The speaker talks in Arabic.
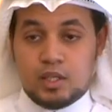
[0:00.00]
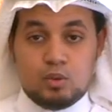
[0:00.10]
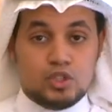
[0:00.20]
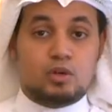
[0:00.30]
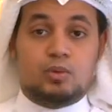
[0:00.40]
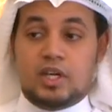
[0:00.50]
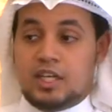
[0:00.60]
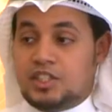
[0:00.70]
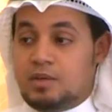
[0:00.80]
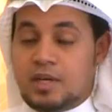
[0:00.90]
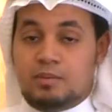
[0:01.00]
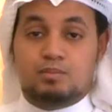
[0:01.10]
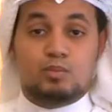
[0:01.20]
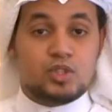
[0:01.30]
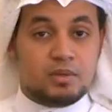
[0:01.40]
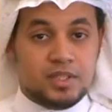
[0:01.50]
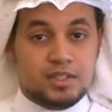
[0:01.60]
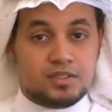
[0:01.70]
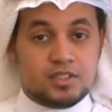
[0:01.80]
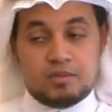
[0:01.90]
ويجاوبوا عليها شباب
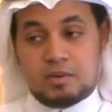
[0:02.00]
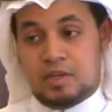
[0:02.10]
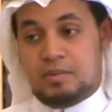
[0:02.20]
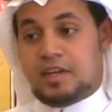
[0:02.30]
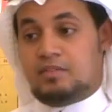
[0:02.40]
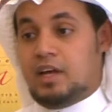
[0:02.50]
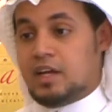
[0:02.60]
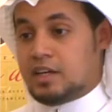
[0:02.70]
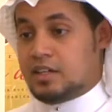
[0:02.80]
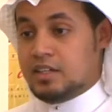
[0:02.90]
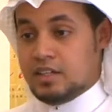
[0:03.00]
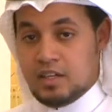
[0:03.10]
متميز الشباب اللي معانا في الحلقة